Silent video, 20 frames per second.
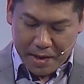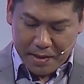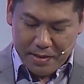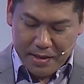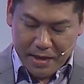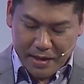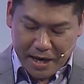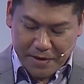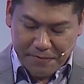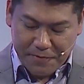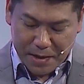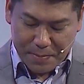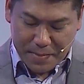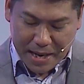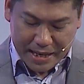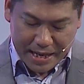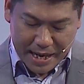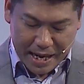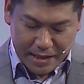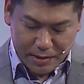Nhưng đến phiên
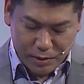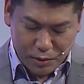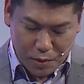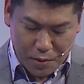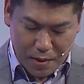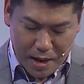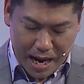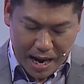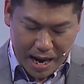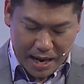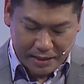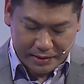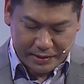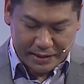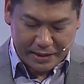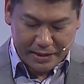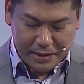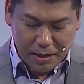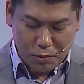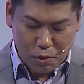bản ISO
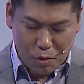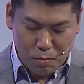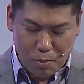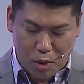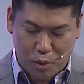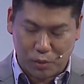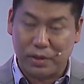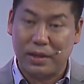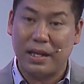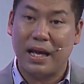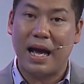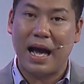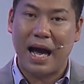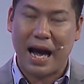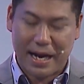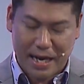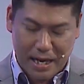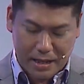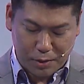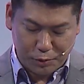9001
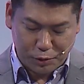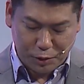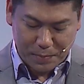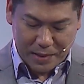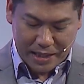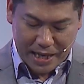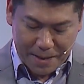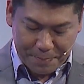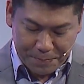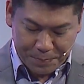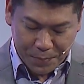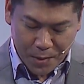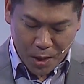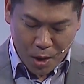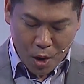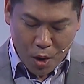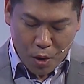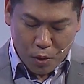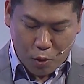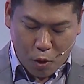2015,
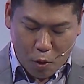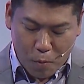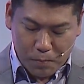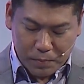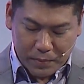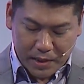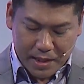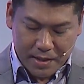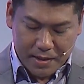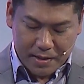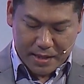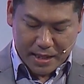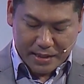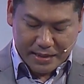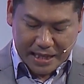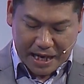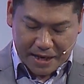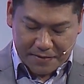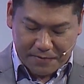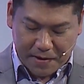cụm từ các
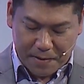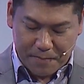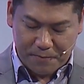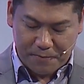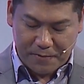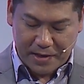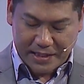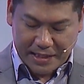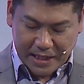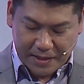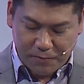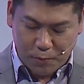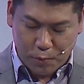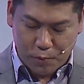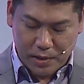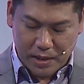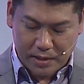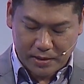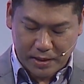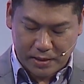sản phẩm và dịch
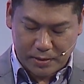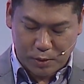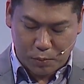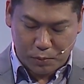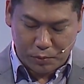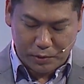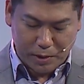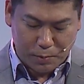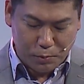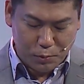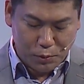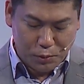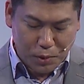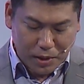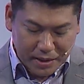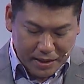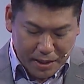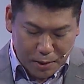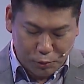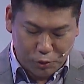vụ được sử dụng trong
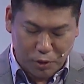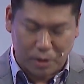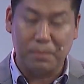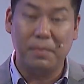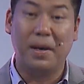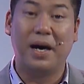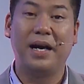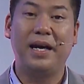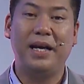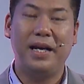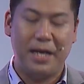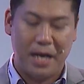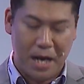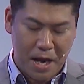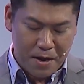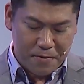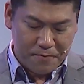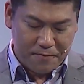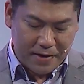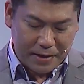suốt tiêu chuẩn mới
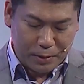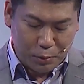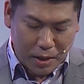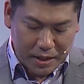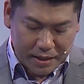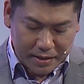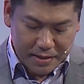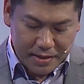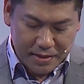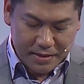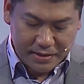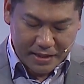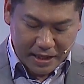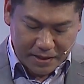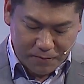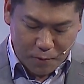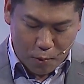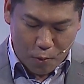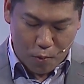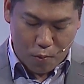và thuật ngữ
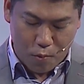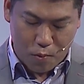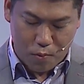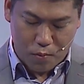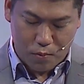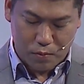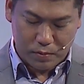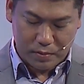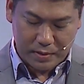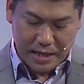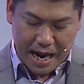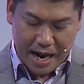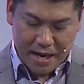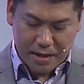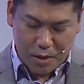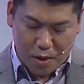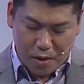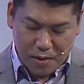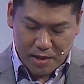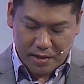dịch vụ đã
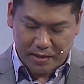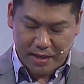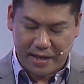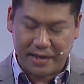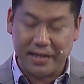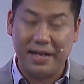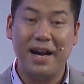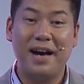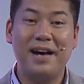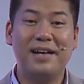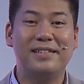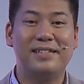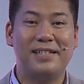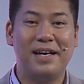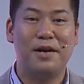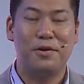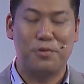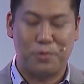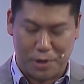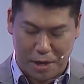có được định nghĩa
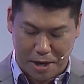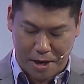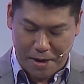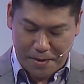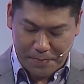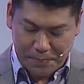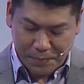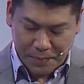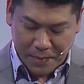riêng của nó.